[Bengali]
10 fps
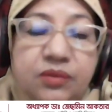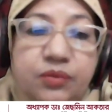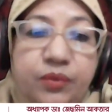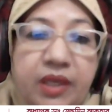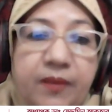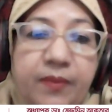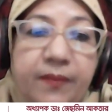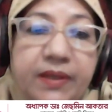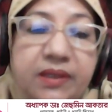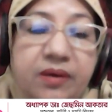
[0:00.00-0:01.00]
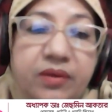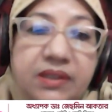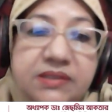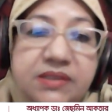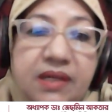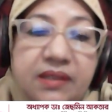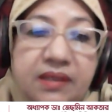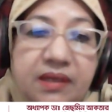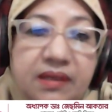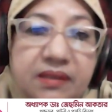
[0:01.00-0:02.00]
তো এই ব্যাপারটা অনেকে জানেন
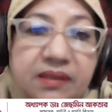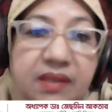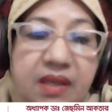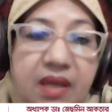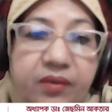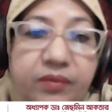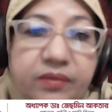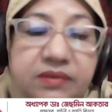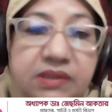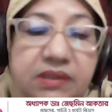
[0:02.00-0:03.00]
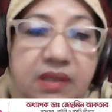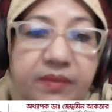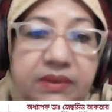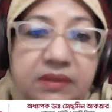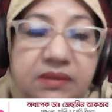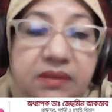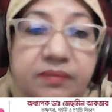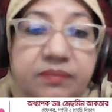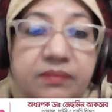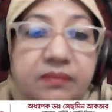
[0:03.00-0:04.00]
না এখন যেটা আমাদের যে
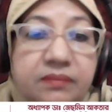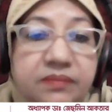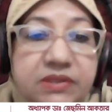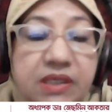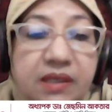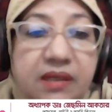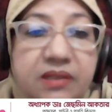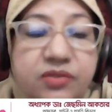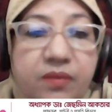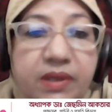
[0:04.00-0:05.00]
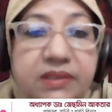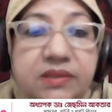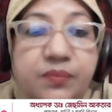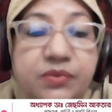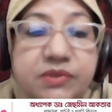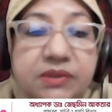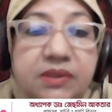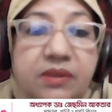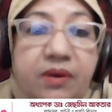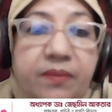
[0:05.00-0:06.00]
শিক্ষাটা সবার কাছে পৌঁছে
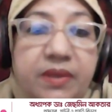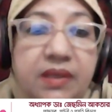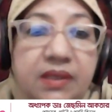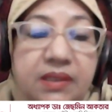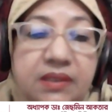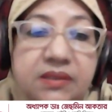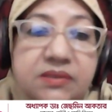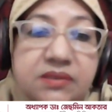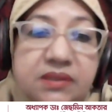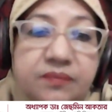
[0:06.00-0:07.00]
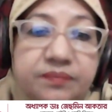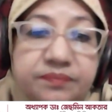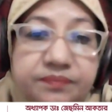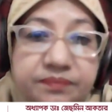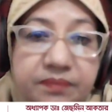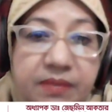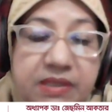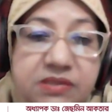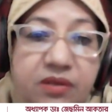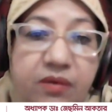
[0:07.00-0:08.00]
দিতে হবে যে
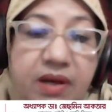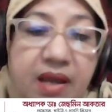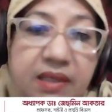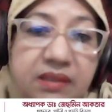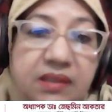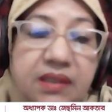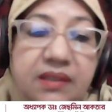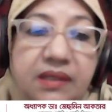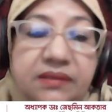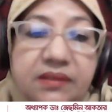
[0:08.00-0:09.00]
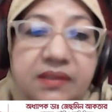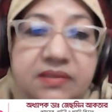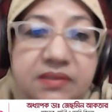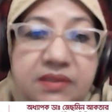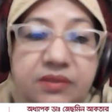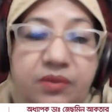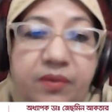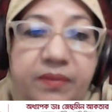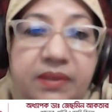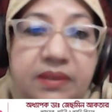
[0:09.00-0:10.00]
বাচ্চা হওয়ার আগে থেকেই ডাক্তারের কাছে যেতে
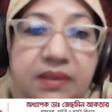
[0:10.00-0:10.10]
হবে